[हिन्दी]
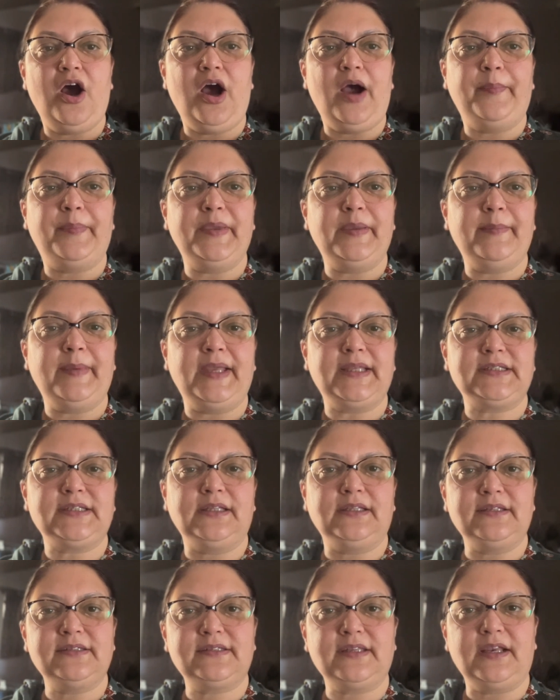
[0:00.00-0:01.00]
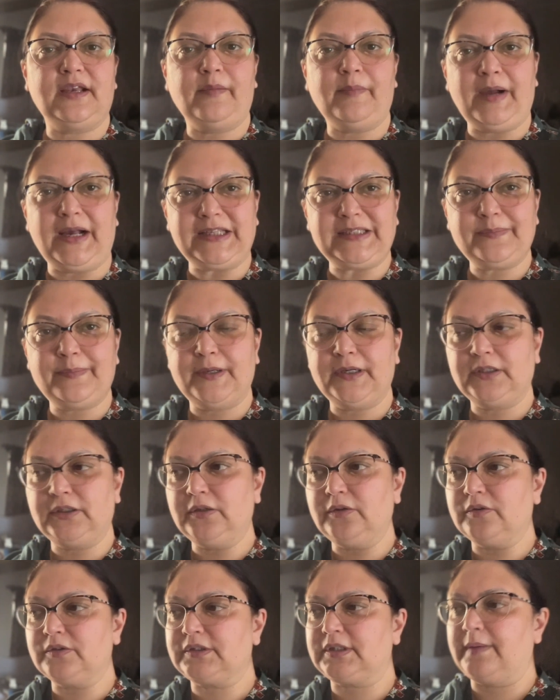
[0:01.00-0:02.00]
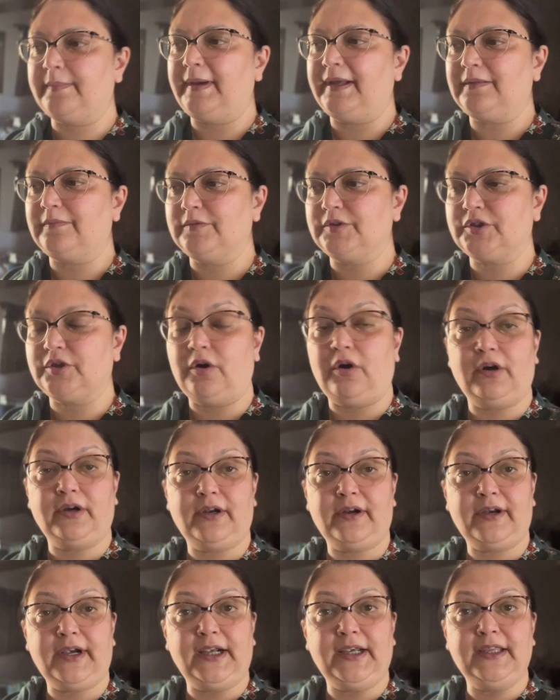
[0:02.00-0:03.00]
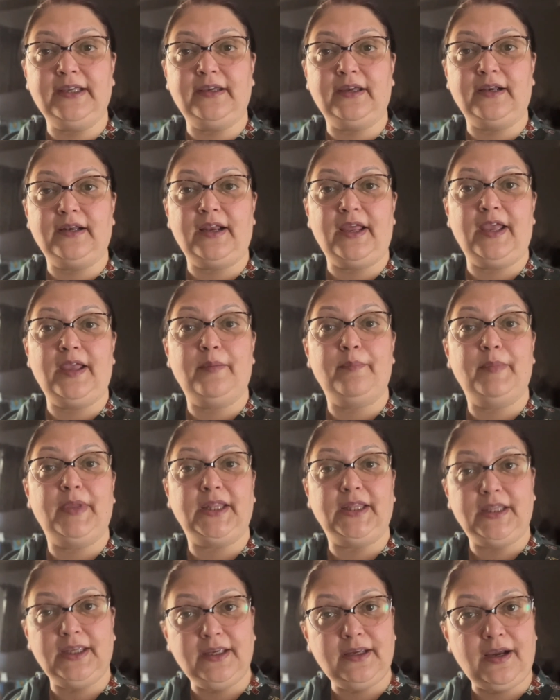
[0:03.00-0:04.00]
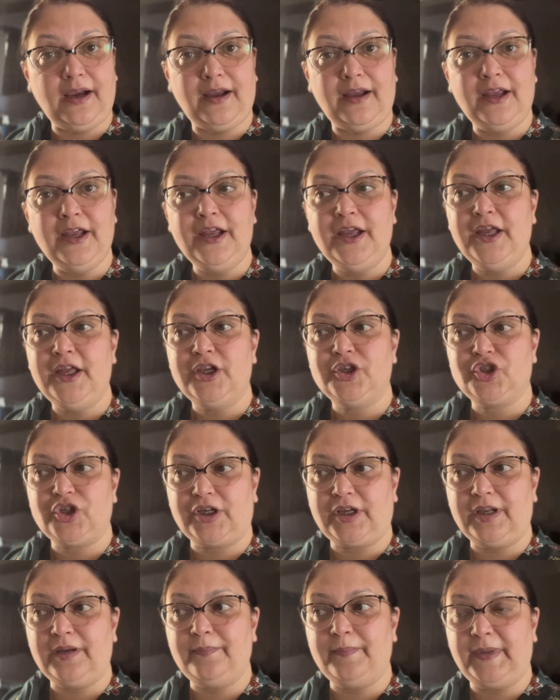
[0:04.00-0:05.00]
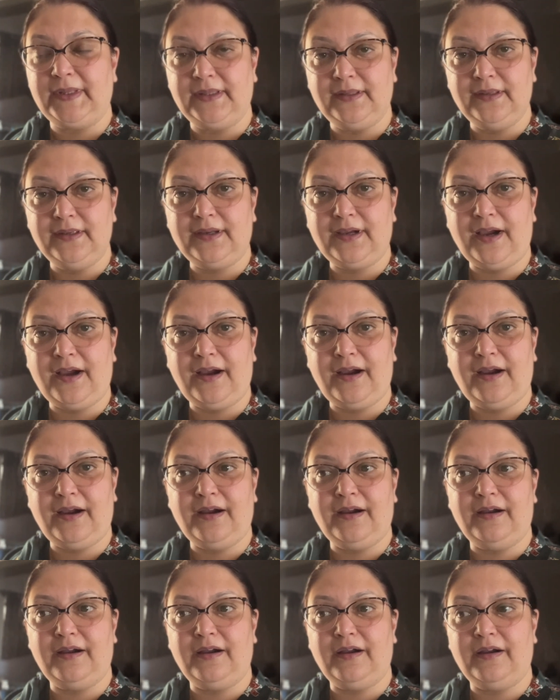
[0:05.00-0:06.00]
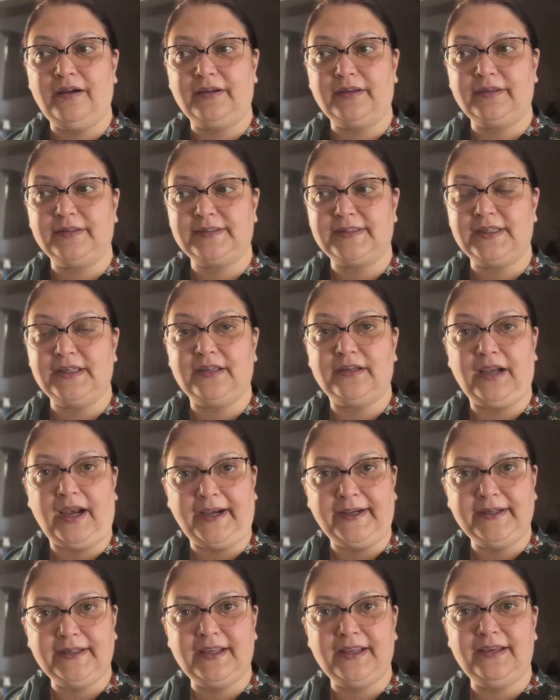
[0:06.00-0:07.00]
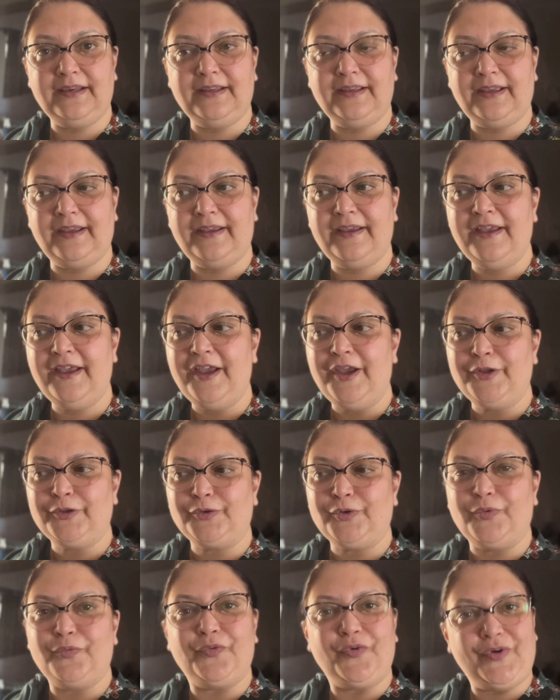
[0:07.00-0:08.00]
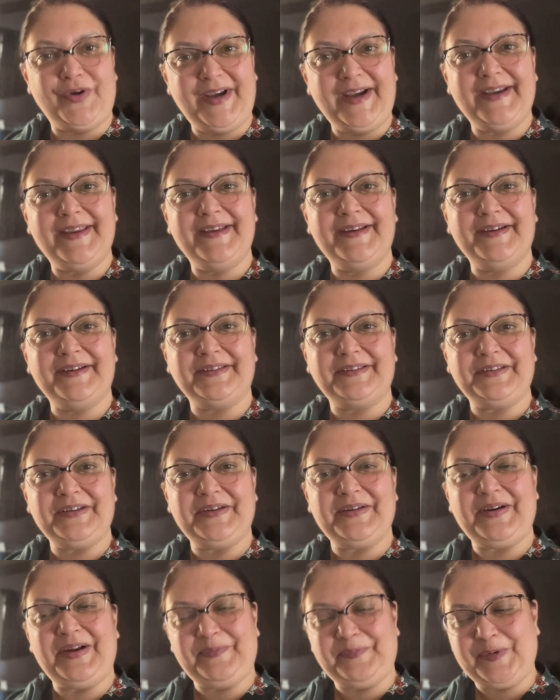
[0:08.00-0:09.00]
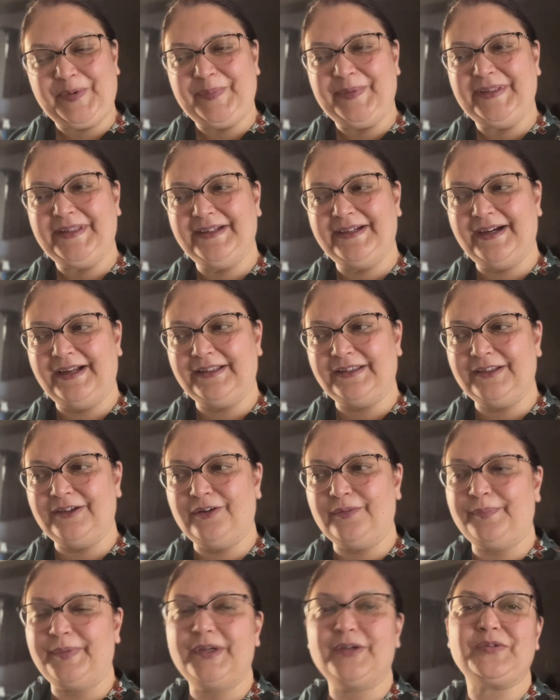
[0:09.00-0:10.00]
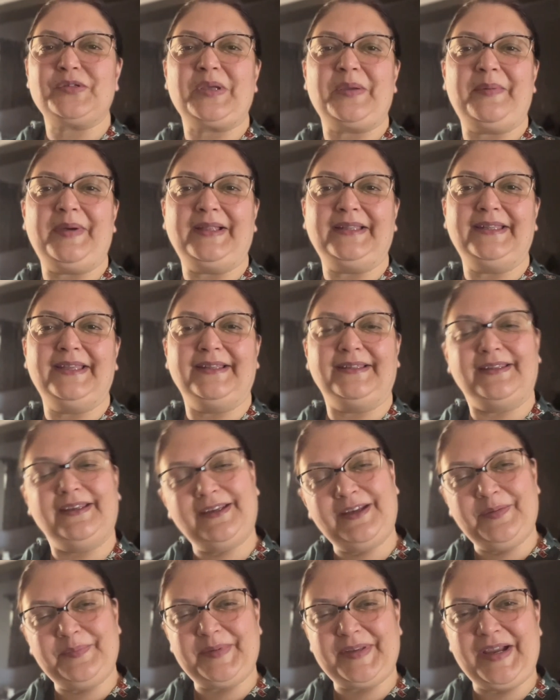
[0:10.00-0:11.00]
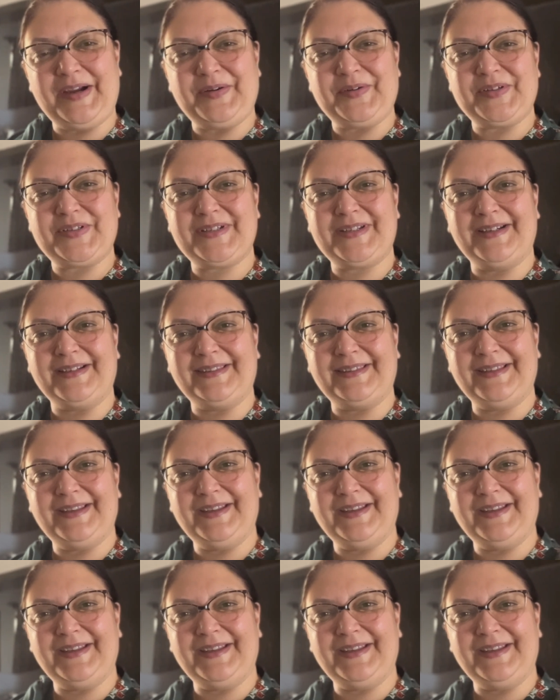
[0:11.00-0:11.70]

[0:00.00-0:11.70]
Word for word: अभी मैं जल्दी से नमाज़ पढ़ती हूँ और उसके बाद मुझे ऑर्डर रेडी करना है मंदी का चिकन मंदी का आ, किसी क्लाइंट के लिए तो वो रेडी करते हैं और आपको भी दिखाते हैं और फिर उसके बाद देखते हैं कि हम क्या कुछ करते